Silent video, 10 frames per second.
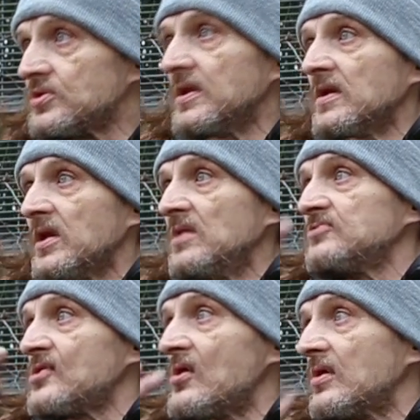Stehe ich
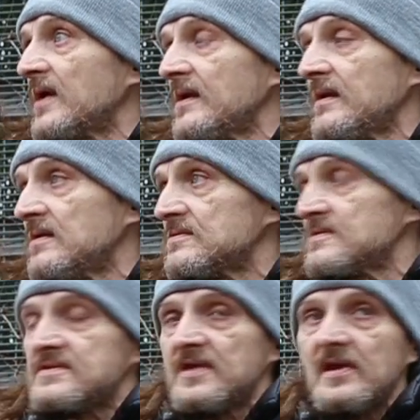hinten rauche eine, ist
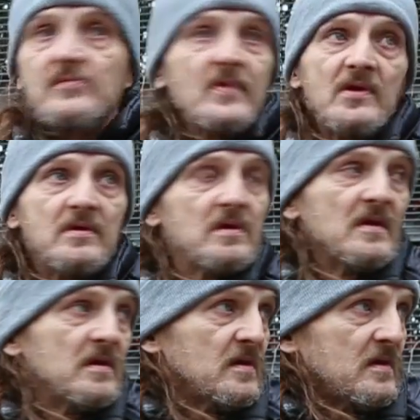dasselbe.
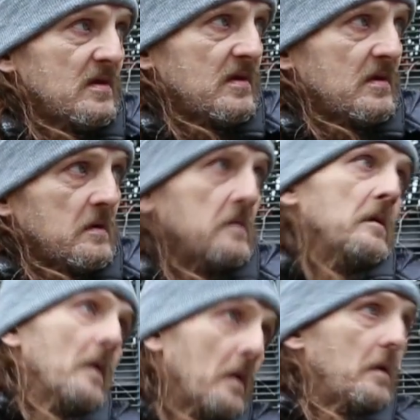
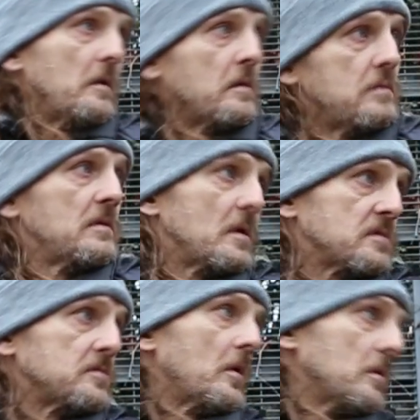Ja,
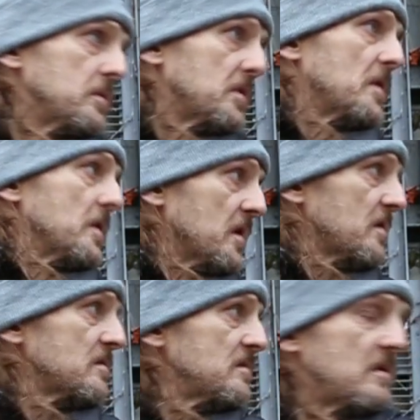hast auch wieder
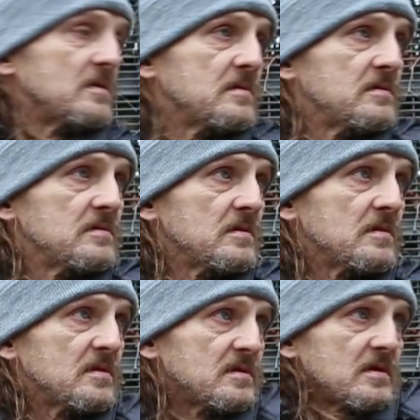recht. Ne?
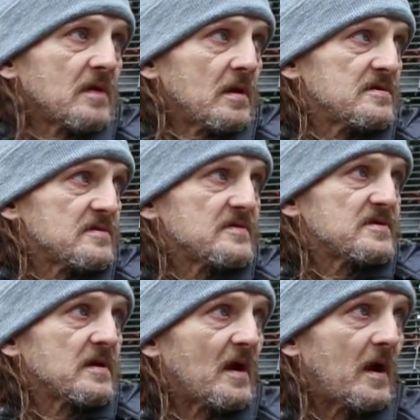Sag, es
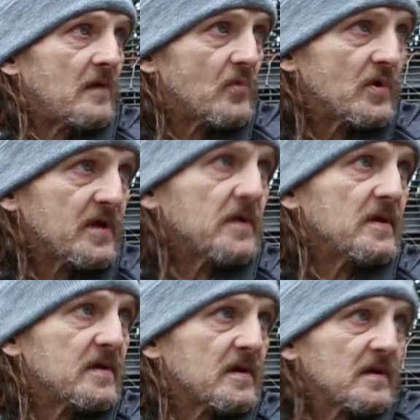ist egal, wo ich
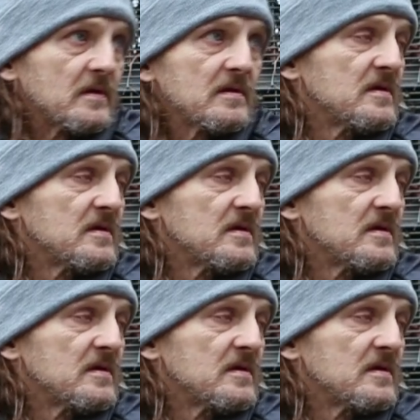hingehe.